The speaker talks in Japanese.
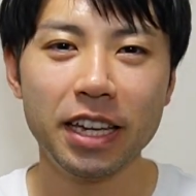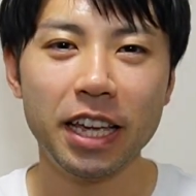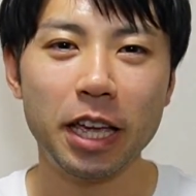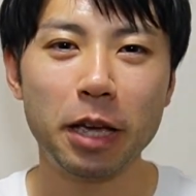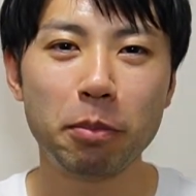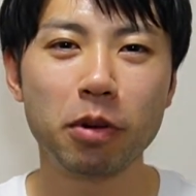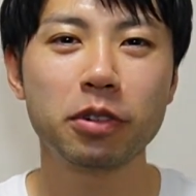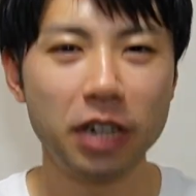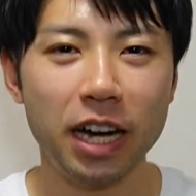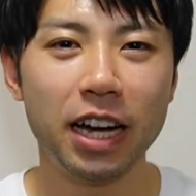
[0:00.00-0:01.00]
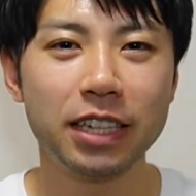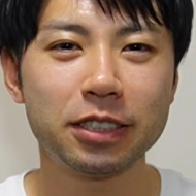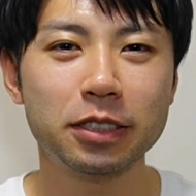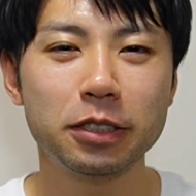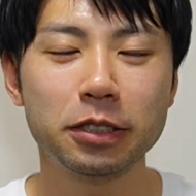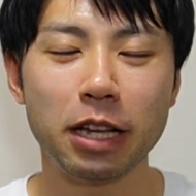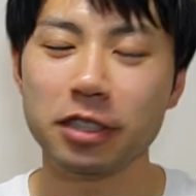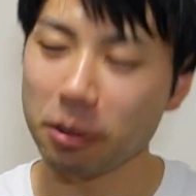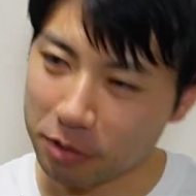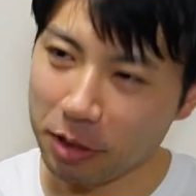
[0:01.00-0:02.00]
えー、僕ら、
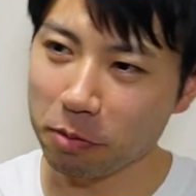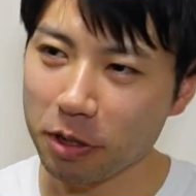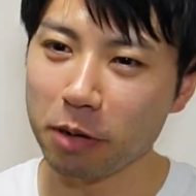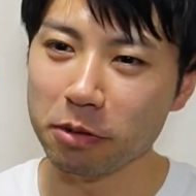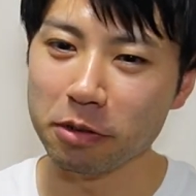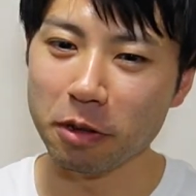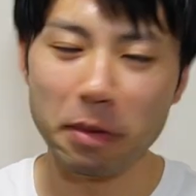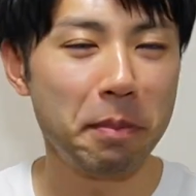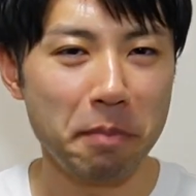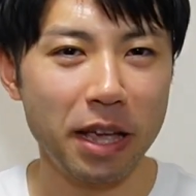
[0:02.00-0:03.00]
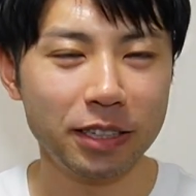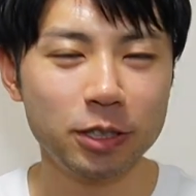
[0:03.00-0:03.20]
ダルジャブステップクラブの面々、